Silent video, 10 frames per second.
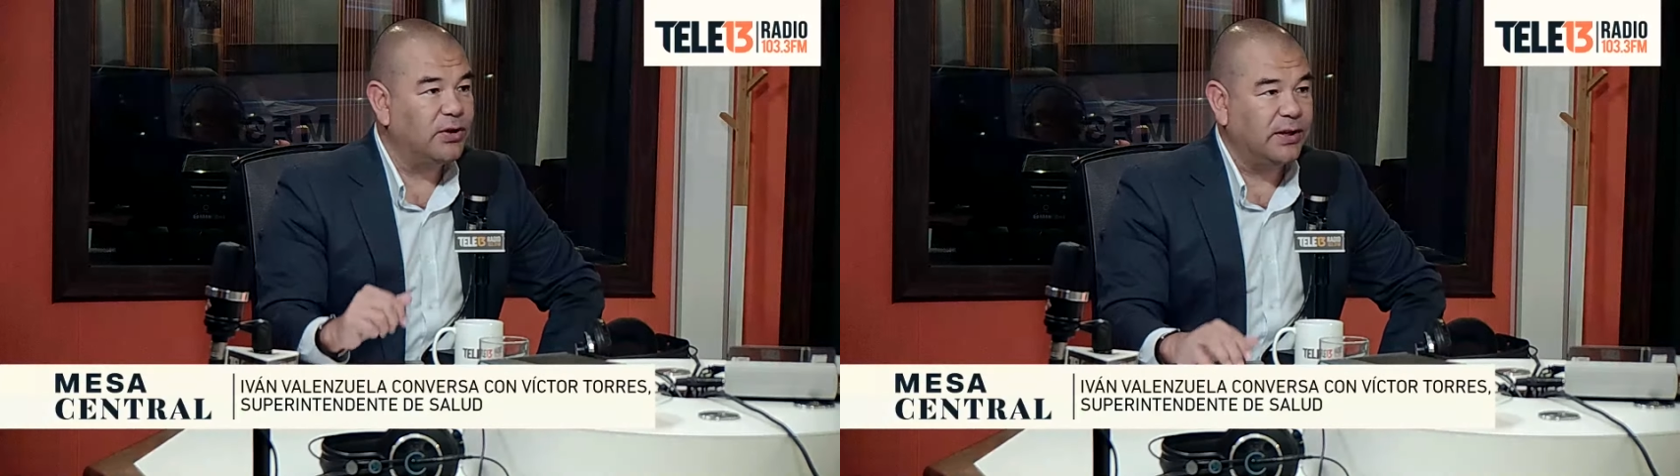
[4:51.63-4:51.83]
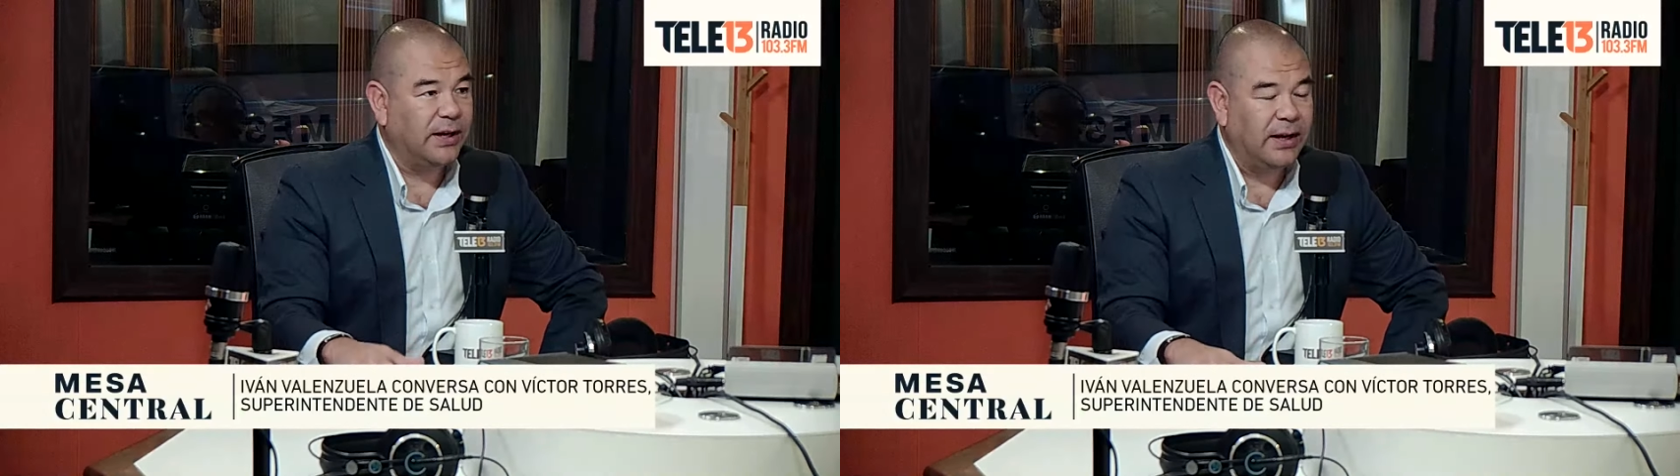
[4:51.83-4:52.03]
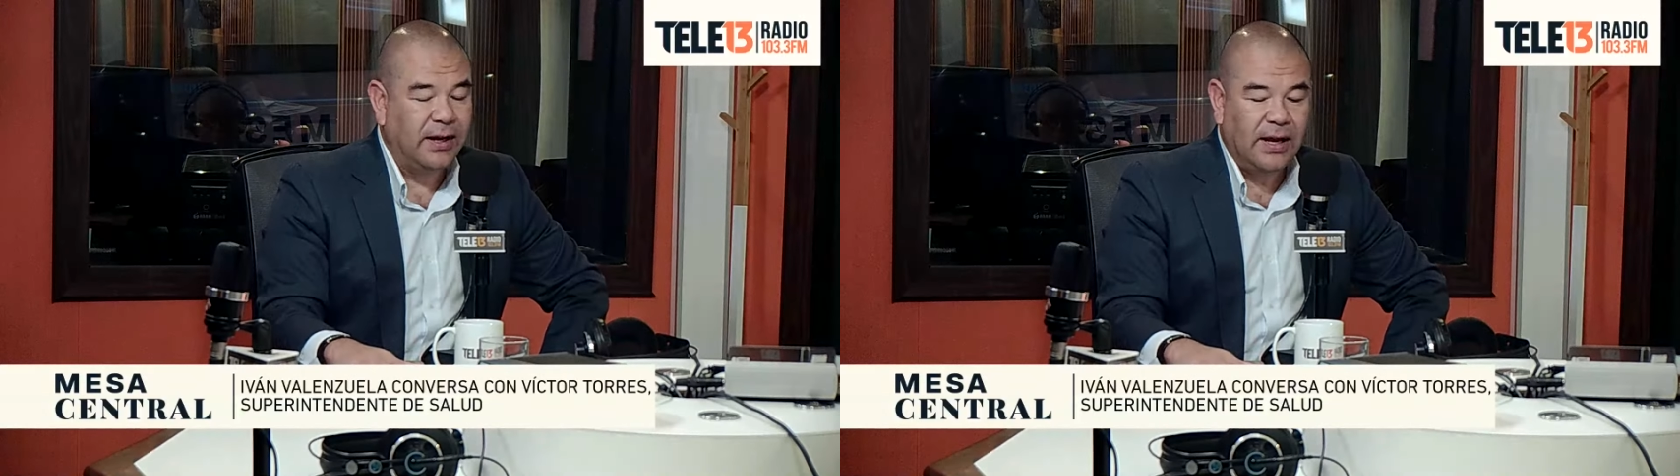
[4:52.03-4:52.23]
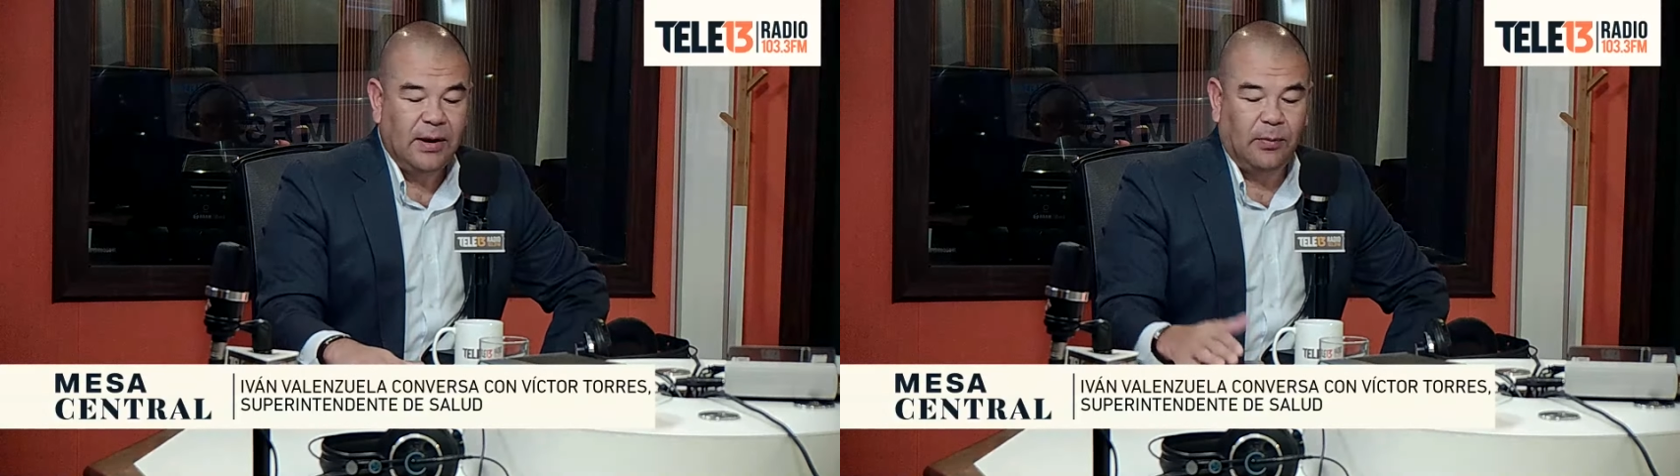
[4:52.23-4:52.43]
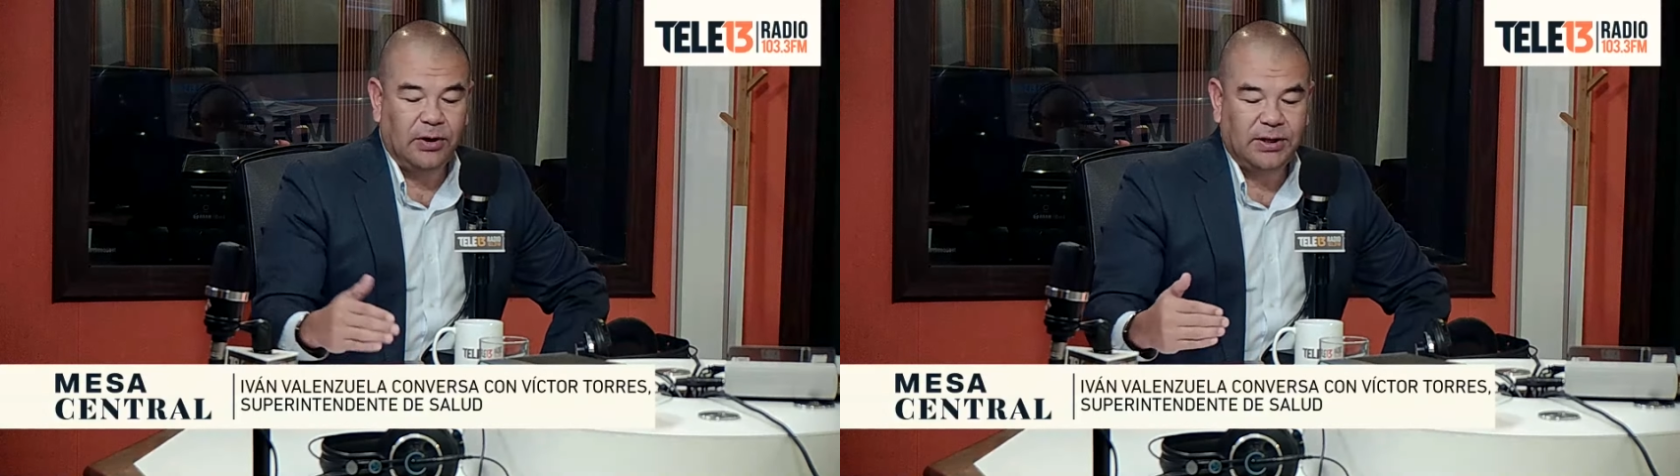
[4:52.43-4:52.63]

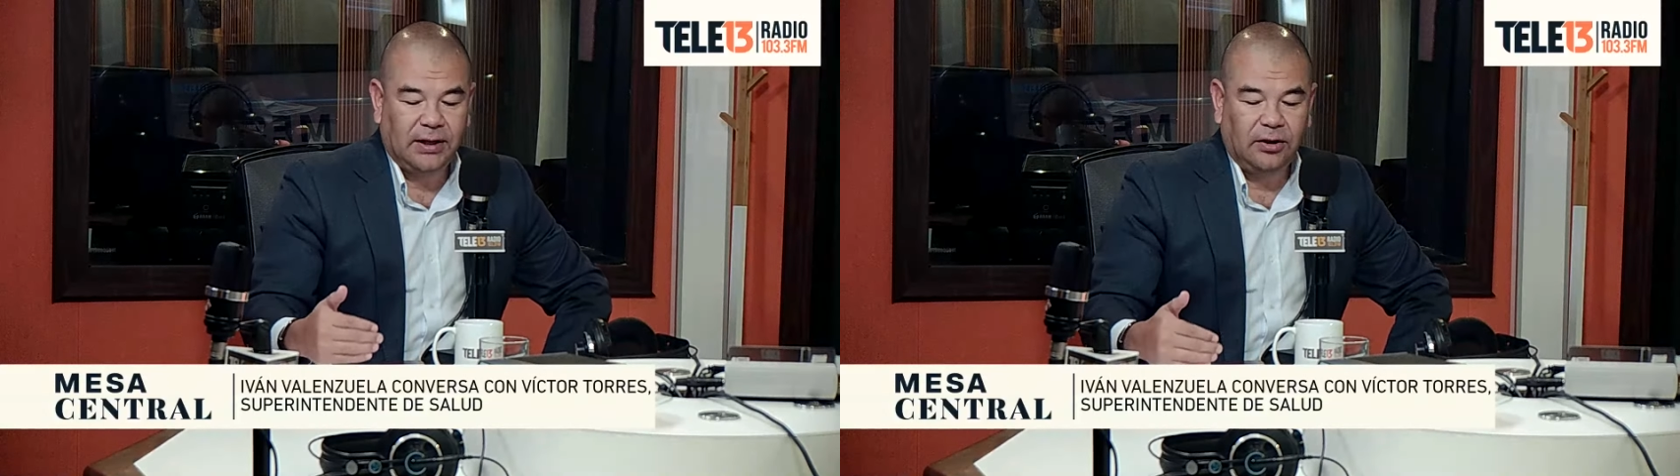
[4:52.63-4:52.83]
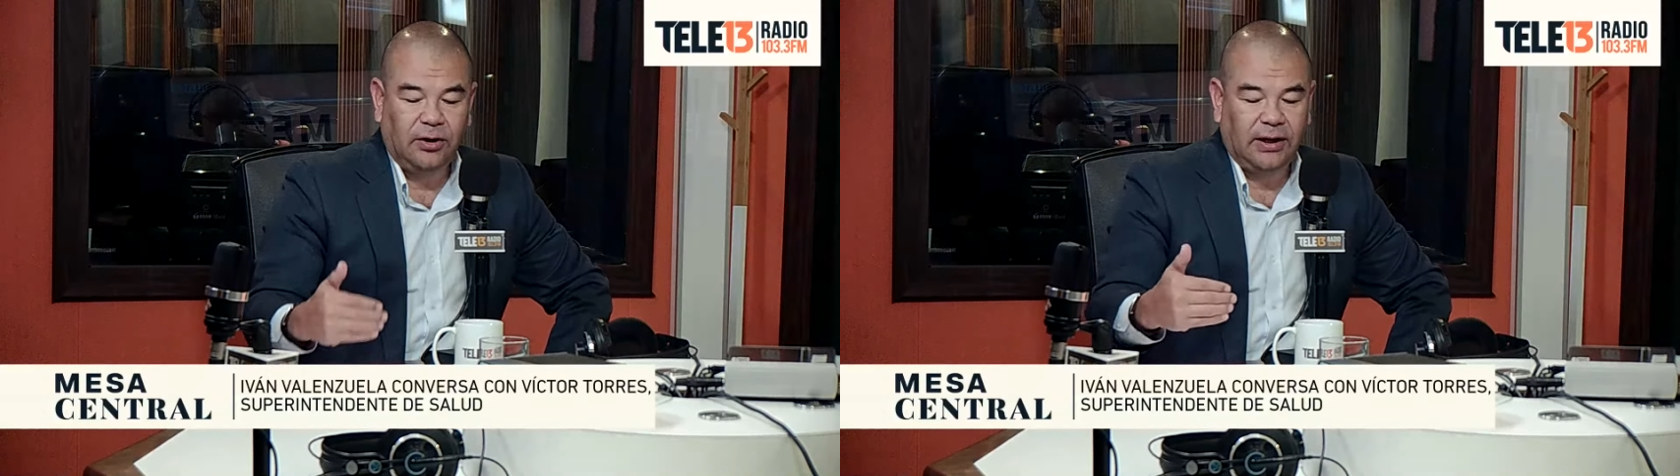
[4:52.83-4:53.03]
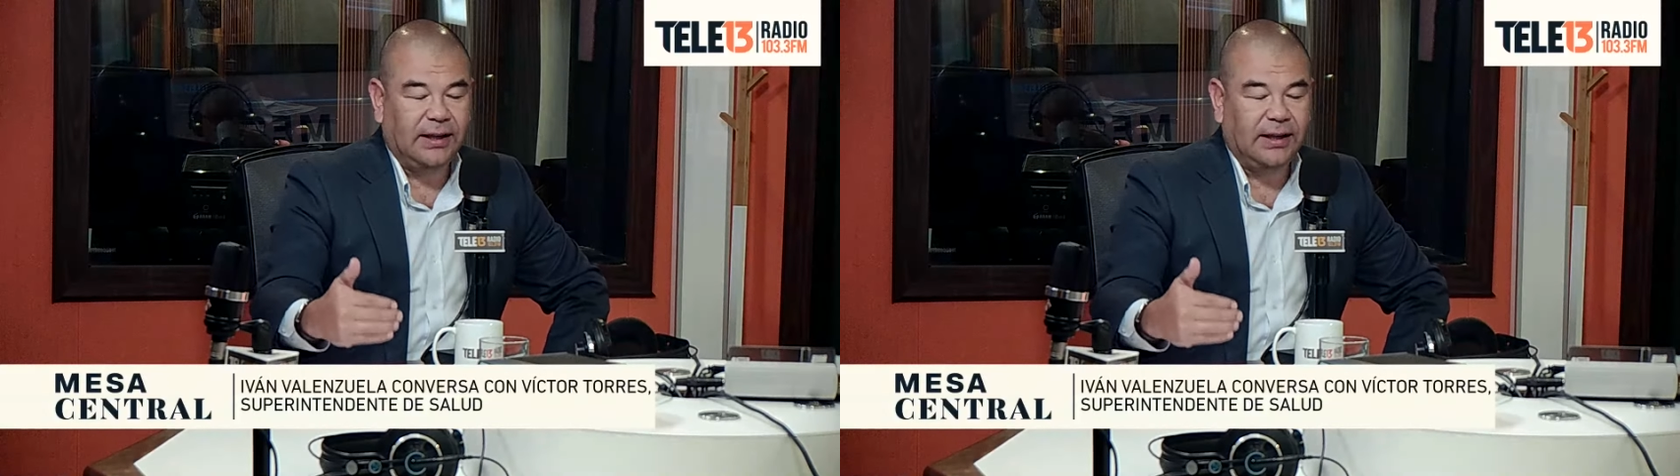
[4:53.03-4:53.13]
12%,